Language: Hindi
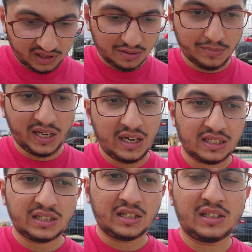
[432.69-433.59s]
थी मेन
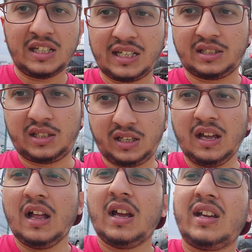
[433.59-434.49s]
एक्सीडेंटल थी कैसी
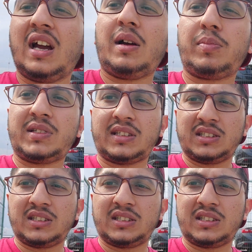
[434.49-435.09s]
थी या आप